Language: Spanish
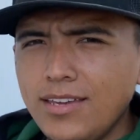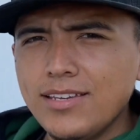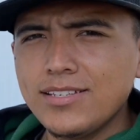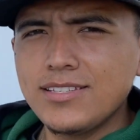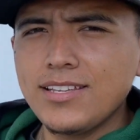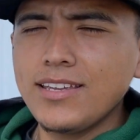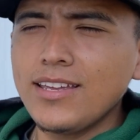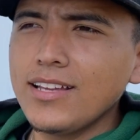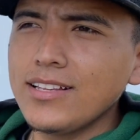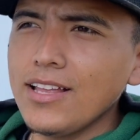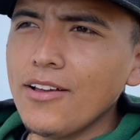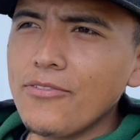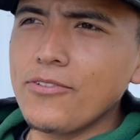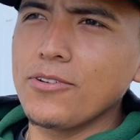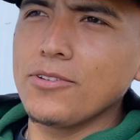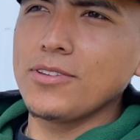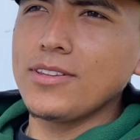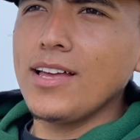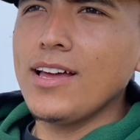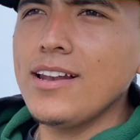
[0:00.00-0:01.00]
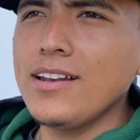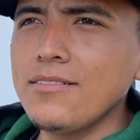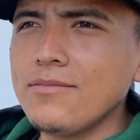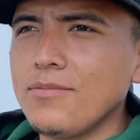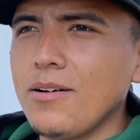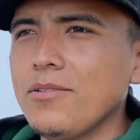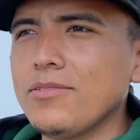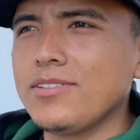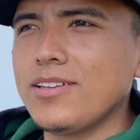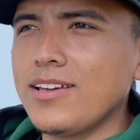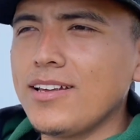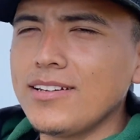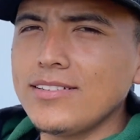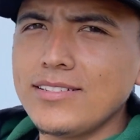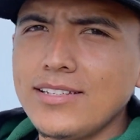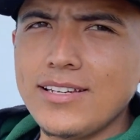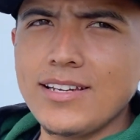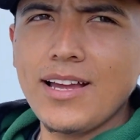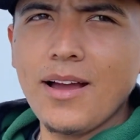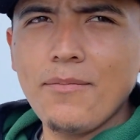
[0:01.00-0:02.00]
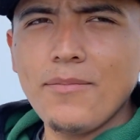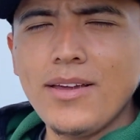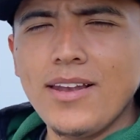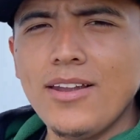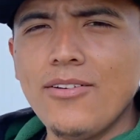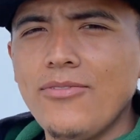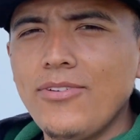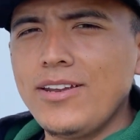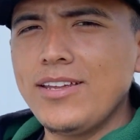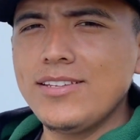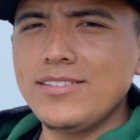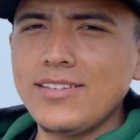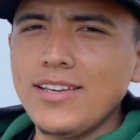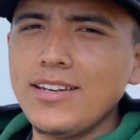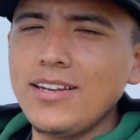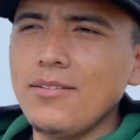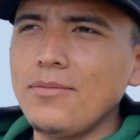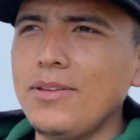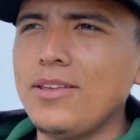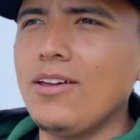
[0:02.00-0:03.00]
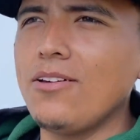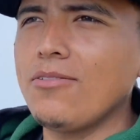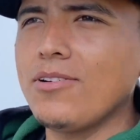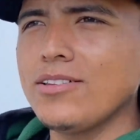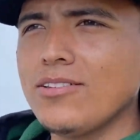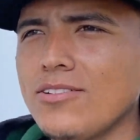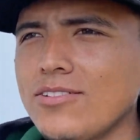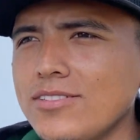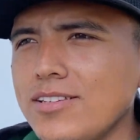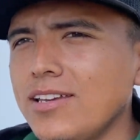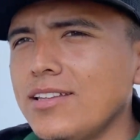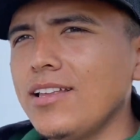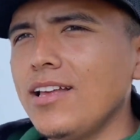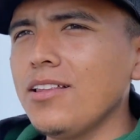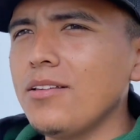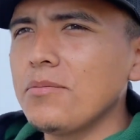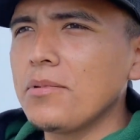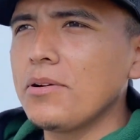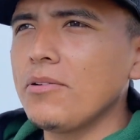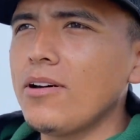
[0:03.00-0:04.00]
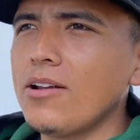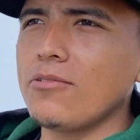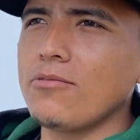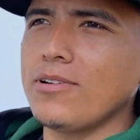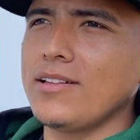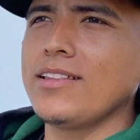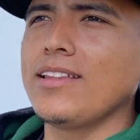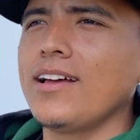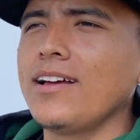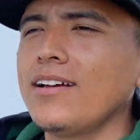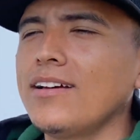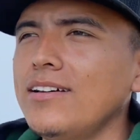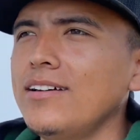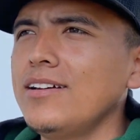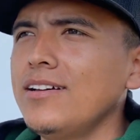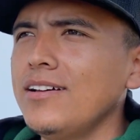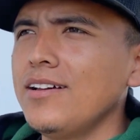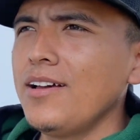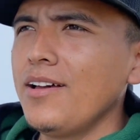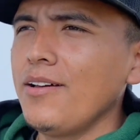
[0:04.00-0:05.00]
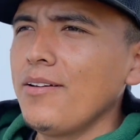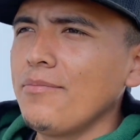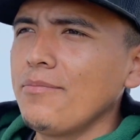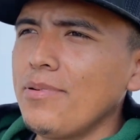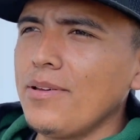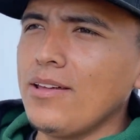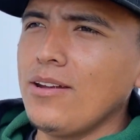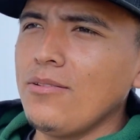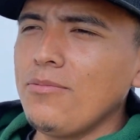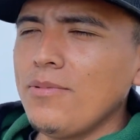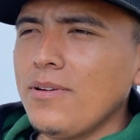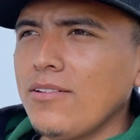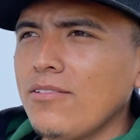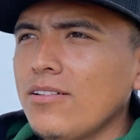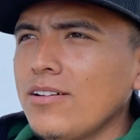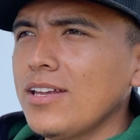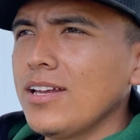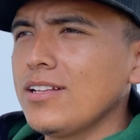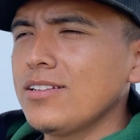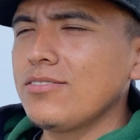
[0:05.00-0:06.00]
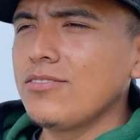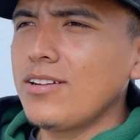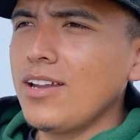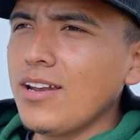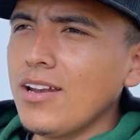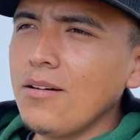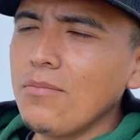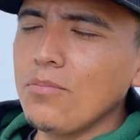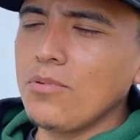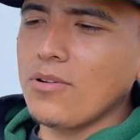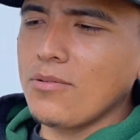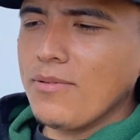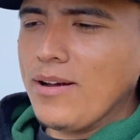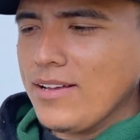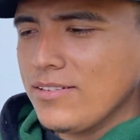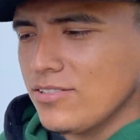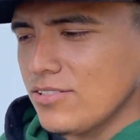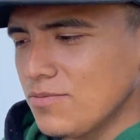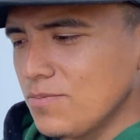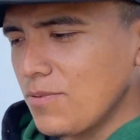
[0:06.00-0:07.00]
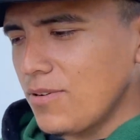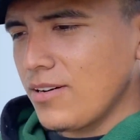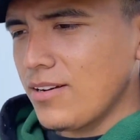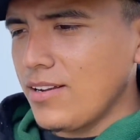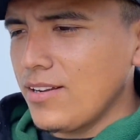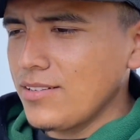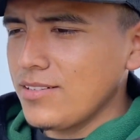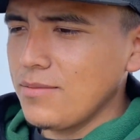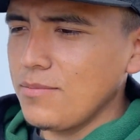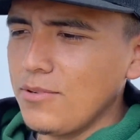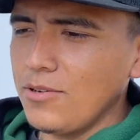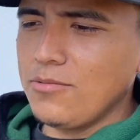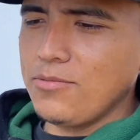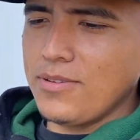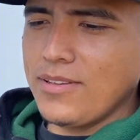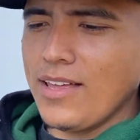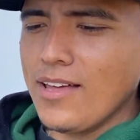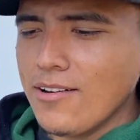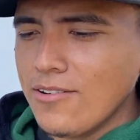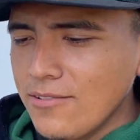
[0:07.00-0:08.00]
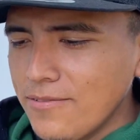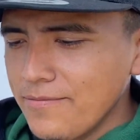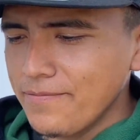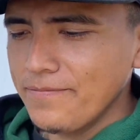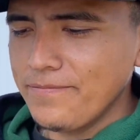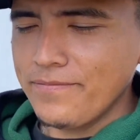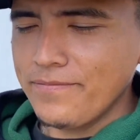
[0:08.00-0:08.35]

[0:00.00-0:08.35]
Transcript: esta ya es la frontal. Vamos a ver si cambia la experiencia en el video y cuando lo esté editando me voy a dar cuenta. Pero vengo aquí al Soriana por vasos porque se me olvidaron.